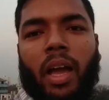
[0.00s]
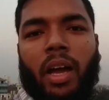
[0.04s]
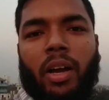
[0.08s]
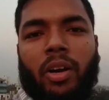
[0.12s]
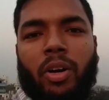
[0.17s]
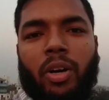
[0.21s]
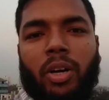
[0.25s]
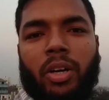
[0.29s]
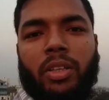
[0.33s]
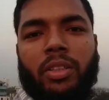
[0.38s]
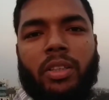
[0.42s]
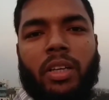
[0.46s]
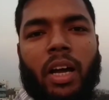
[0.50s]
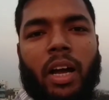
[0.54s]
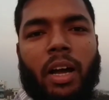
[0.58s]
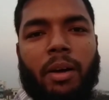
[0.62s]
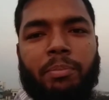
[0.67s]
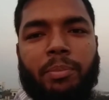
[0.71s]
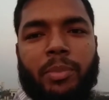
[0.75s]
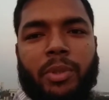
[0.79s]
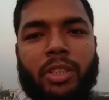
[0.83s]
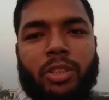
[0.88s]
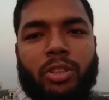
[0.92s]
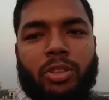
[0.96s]
এখন
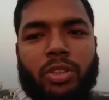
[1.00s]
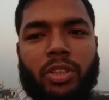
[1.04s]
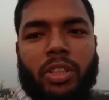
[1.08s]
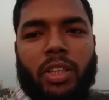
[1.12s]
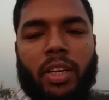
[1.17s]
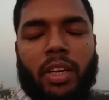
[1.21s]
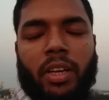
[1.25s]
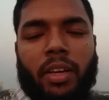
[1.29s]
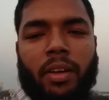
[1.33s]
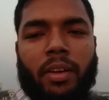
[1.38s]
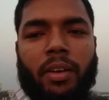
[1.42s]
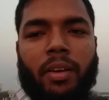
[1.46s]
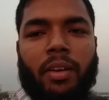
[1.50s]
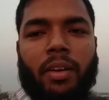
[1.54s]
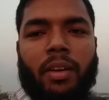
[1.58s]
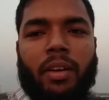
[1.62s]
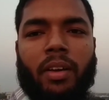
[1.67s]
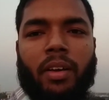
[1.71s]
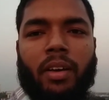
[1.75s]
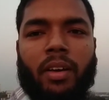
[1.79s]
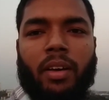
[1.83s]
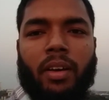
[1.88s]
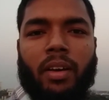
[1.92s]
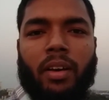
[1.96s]
আপনি যদি
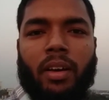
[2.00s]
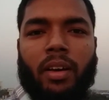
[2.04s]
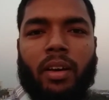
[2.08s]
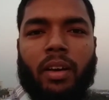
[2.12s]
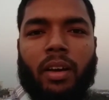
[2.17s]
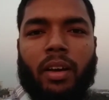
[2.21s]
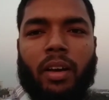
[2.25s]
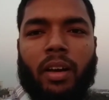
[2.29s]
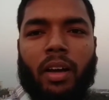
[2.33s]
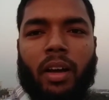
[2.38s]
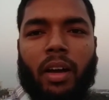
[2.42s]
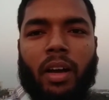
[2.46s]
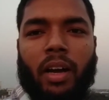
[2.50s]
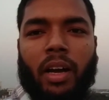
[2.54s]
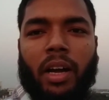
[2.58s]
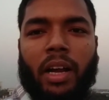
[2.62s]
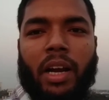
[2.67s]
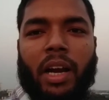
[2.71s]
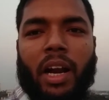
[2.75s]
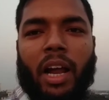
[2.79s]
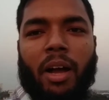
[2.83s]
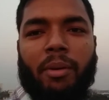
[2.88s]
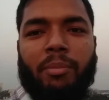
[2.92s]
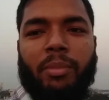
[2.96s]

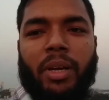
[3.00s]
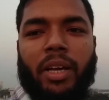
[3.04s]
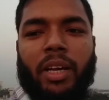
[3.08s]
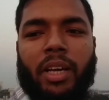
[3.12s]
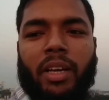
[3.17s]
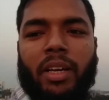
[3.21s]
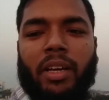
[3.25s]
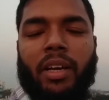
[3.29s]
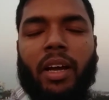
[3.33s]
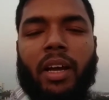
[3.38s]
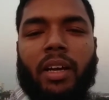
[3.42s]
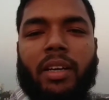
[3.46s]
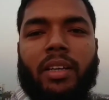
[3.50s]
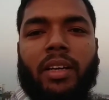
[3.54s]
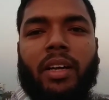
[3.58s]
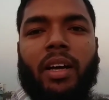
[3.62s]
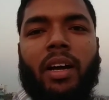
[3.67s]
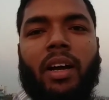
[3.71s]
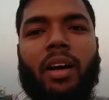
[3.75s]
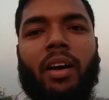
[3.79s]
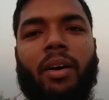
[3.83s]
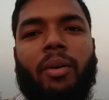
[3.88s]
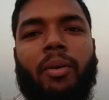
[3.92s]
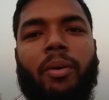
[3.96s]
গ্রামে একটা
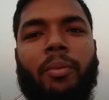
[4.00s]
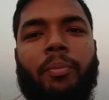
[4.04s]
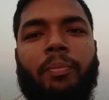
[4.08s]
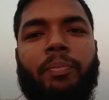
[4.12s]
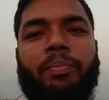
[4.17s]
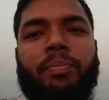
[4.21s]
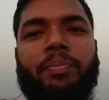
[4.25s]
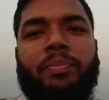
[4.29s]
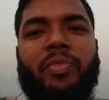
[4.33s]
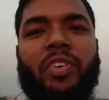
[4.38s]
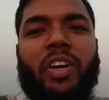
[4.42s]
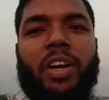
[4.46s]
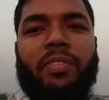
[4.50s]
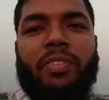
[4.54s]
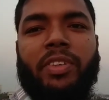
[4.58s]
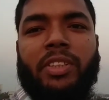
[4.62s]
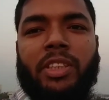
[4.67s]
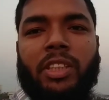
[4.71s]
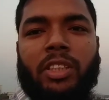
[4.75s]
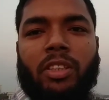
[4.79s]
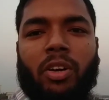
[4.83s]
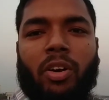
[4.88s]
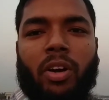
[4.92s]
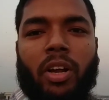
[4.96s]

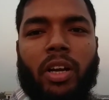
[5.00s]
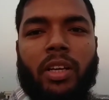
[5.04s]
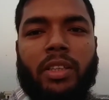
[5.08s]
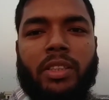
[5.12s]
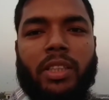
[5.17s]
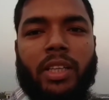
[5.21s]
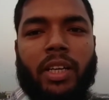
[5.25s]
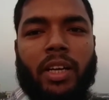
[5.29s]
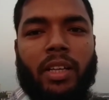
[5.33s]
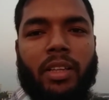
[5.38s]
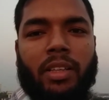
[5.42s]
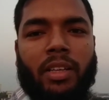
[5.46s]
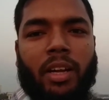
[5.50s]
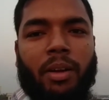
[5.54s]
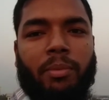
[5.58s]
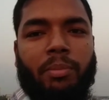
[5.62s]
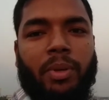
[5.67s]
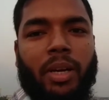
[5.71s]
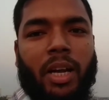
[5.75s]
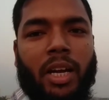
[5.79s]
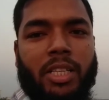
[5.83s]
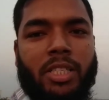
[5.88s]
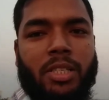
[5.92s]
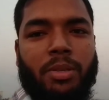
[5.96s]
ফার্মেসি করেন সেক্ষেত্রে
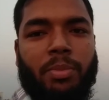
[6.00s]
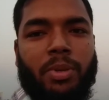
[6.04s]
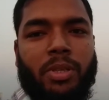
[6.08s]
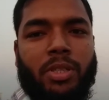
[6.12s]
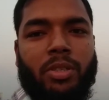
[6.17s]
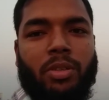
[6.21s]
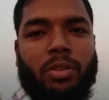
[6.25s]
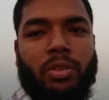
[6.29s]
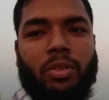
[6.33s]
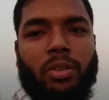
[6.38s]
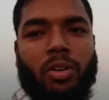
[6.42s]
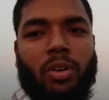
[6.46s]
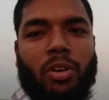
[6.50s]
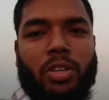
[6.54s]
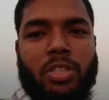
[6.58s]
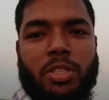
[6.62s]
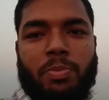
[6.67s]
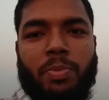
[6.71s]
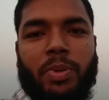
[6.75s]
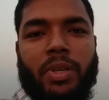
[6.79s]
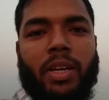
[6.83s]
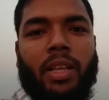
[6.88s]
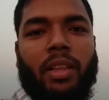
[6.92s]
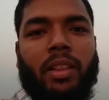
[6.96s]
আপনার আশেপাশে কোনো
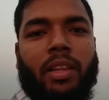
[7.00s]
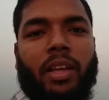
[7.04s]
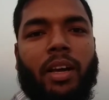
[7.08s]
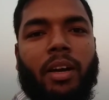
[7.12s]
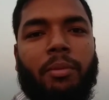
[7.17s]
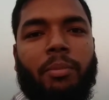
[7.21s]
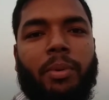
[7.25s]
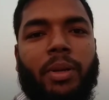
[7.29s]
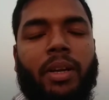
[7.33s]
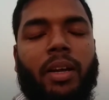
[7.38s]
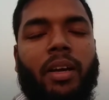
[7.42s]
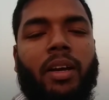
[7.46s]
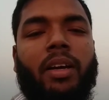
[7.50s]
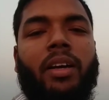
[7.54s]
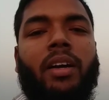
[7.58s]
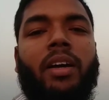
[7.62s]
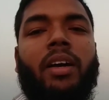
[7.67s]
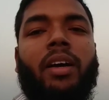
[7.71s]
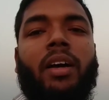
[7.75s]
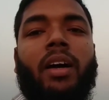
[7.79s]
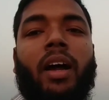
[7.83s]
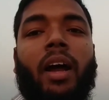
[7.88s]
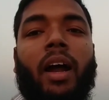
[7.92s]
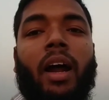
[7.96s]
হসপিটাল থাকবে না
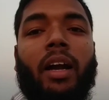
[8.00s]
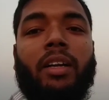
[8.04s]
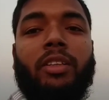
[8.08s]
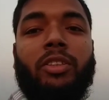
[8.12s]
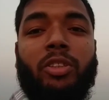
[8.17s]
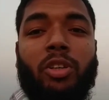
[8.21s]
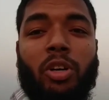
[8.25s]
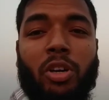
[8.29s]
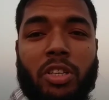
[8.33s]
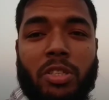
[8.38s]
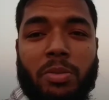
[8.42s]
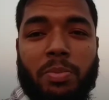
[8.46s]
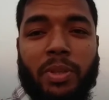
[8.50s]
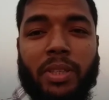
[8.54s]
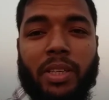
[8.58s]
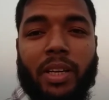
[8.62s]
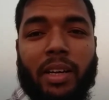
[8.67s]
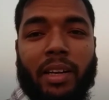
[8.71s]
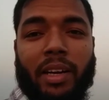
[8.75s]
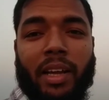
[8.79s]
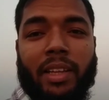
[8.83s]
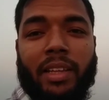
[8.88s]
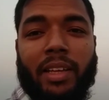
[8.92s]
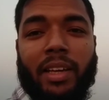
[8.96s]
আর যদি
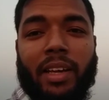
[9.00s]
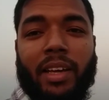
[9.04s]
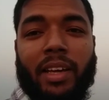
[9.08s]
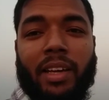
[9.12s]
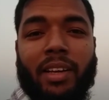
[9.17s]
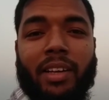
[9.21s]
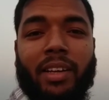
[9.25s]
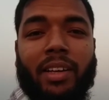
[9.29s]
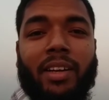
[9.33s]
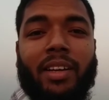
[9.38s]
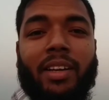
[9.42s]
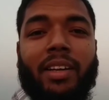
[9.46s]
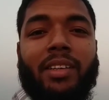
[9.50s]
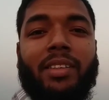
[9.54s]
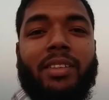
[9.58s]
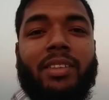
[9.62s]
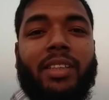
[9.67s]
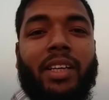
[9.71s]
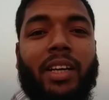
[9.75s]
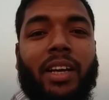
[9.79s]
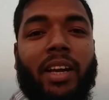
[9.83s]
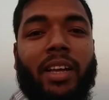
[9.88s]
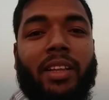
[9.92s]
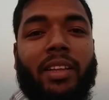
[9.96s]
হসপিটাল না থাকে
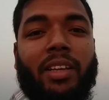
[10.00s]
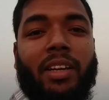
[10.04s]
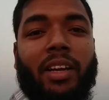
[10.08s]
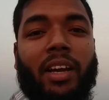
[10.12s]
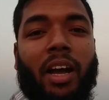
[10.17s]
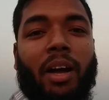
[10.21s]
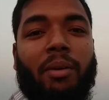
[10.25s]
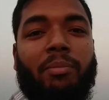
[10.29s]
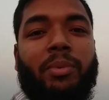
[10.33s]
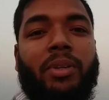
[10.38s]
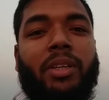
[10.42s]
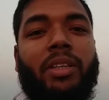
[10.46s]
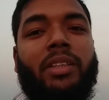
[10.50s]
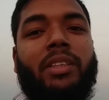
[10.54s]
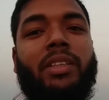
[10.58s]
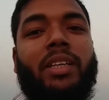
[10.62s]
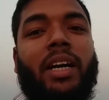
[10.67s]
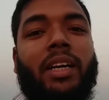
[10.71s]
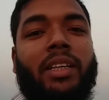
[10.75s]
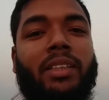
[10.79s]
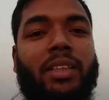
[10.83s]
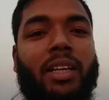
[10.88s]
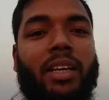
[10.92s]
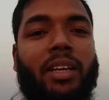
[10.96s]
সেক্ষেত্রে আপনি
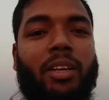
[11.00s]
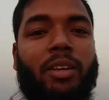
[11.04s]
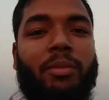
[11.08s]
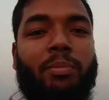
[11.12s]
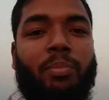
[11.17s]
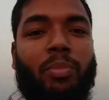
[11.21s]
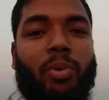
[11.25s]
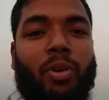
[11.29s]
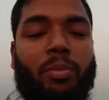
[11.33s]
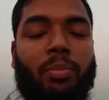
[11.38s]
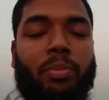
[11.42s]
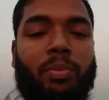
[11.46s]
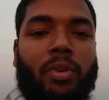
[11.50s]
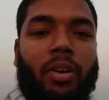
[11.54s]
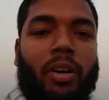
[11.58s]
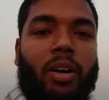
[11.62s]
ডাক্তারের পর